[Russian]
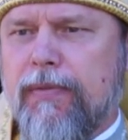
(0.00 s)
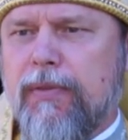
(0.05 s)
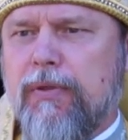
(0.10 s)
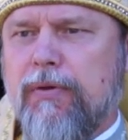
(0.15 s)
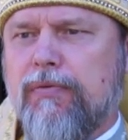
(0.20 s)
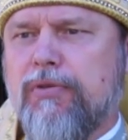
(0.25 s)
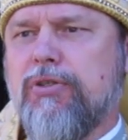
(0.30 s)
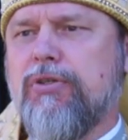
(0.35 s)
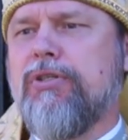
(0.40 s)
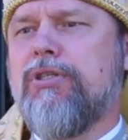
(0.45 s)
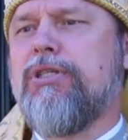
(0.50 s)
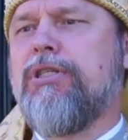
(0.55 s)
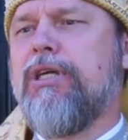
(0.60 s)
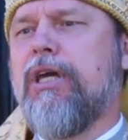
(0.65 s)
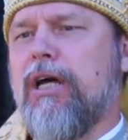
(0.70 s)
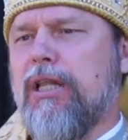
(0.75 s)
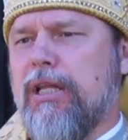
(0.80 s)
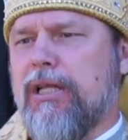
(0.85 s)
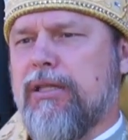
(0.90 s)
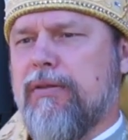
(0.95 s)
то все
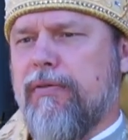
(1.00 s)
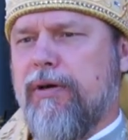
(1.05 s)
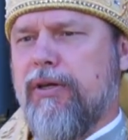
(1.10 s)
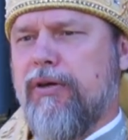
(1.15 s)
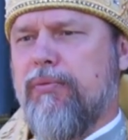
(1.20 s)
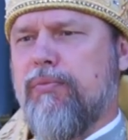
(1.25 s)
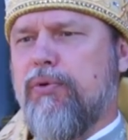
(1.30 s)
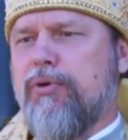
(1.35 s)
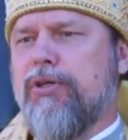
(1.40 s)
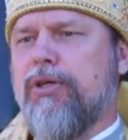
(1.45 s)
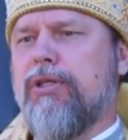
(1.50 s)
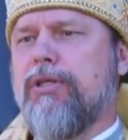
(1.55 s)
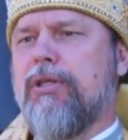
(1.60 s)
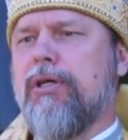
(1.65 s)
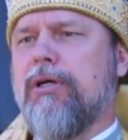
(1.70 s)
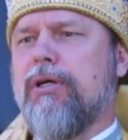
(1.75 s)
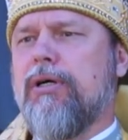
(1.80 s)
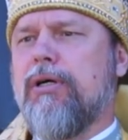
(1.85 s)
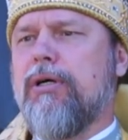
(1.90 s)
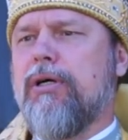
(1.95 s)
тело твое будет
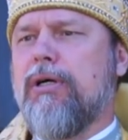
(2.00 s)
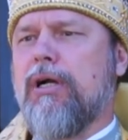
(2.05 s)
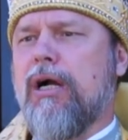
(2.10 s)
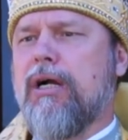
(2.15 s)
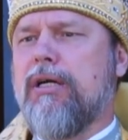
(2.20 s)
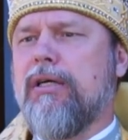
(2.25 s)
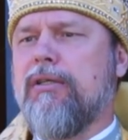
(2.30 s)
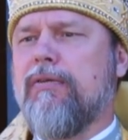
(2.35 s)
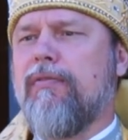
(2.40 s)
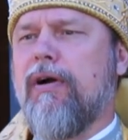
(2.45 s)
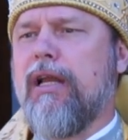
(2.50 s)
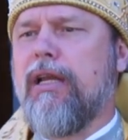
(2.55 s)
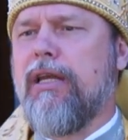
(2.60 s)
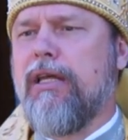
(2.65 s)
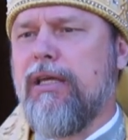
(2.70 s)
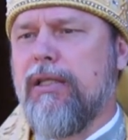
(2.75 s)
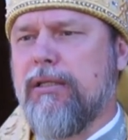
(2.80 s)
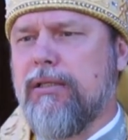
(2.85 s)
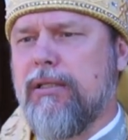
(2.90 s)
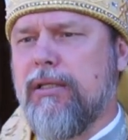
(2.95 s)
как
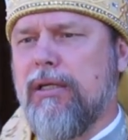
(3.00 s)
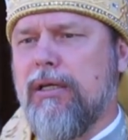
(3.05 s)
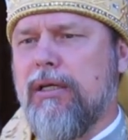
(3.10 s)
инвалид.